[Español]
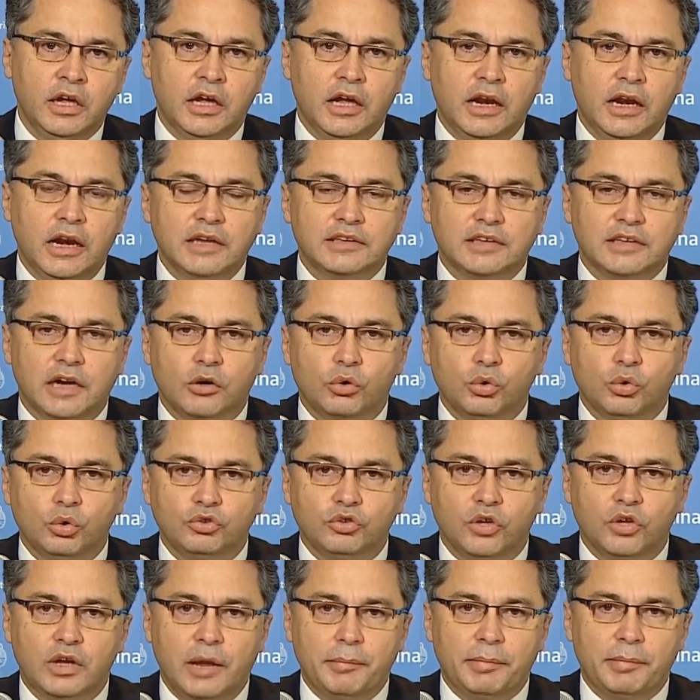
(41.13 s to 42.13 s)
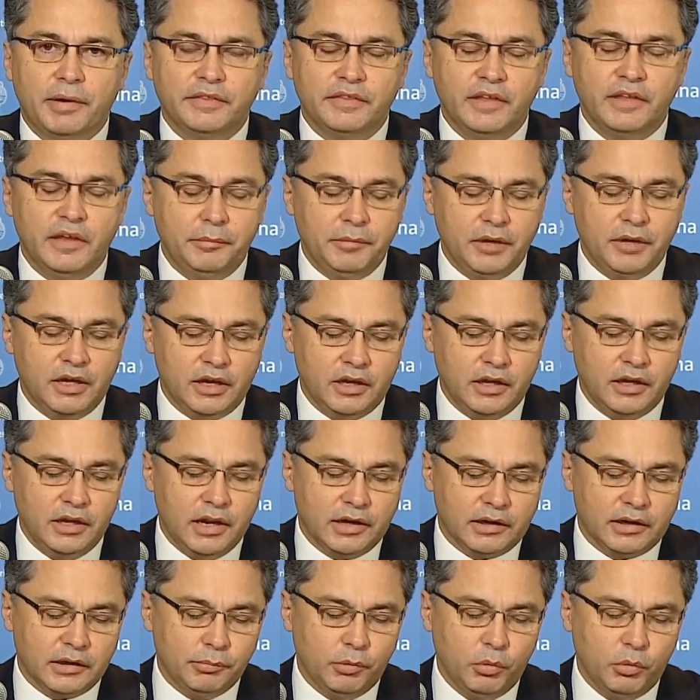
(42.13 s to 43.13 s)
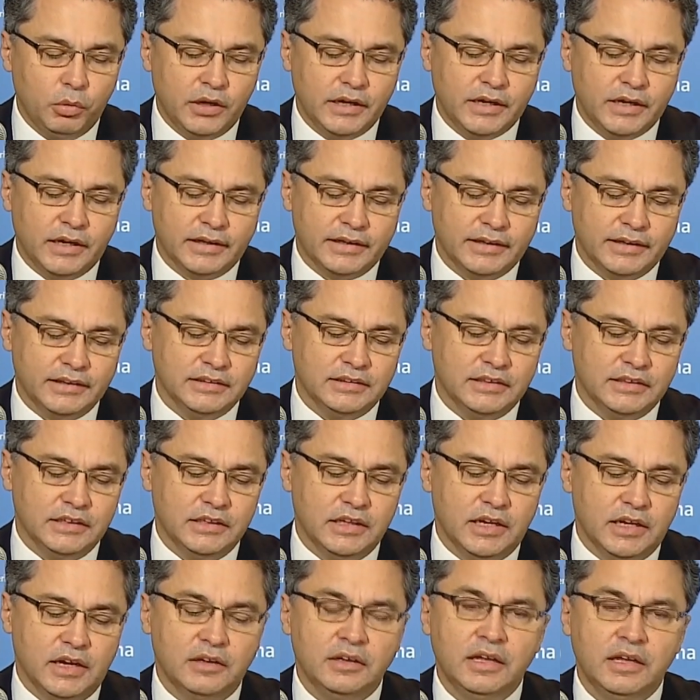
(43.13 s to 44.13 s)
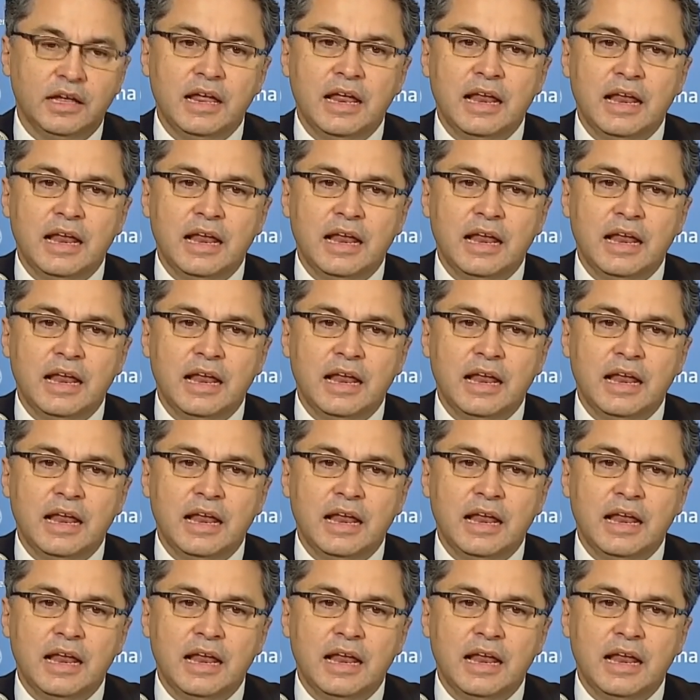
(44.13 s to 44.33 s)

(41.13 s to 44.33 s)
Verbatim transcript: en el transcurso de la pandemia en la República Argentina.